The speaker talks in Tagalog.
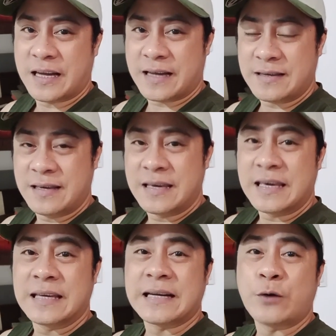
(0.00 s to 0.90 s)
Ha?
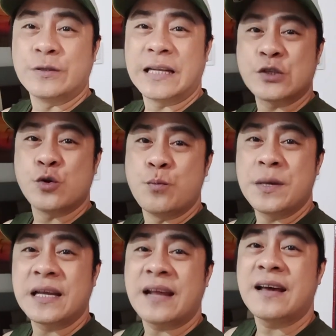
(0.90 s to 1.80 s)
Ikaw din ang
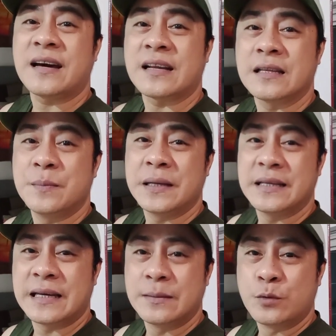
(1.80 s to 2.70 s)
sumira ng
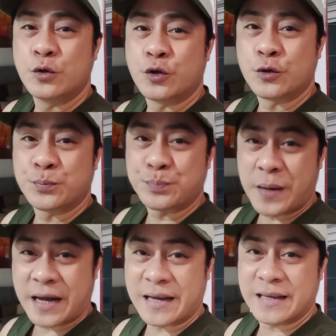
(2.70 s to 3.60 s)
credibility mo noon
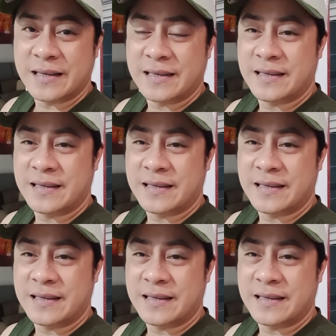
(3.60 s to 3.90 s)
pa.